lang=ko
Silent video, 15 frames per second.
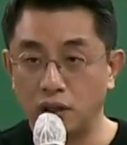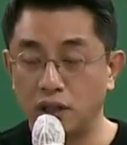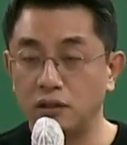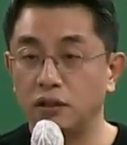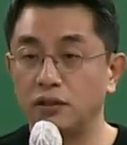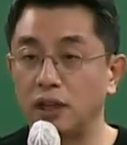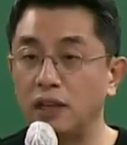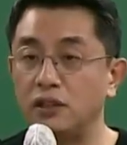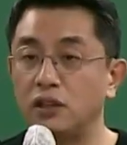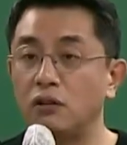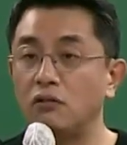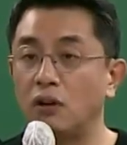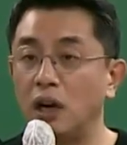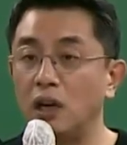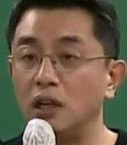그래서
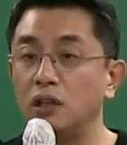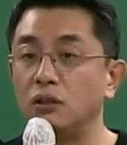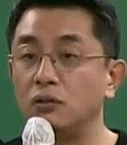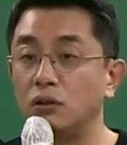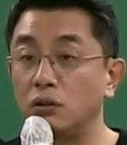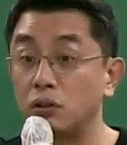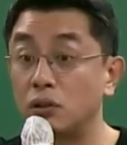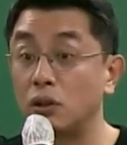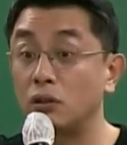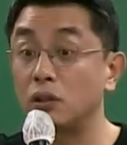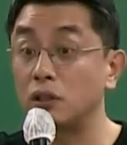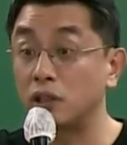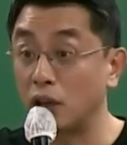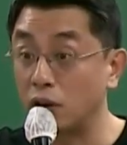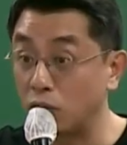내적 관리
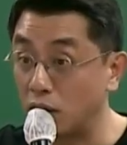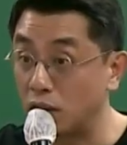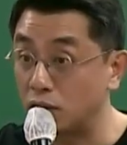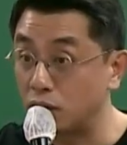능률성을 제고할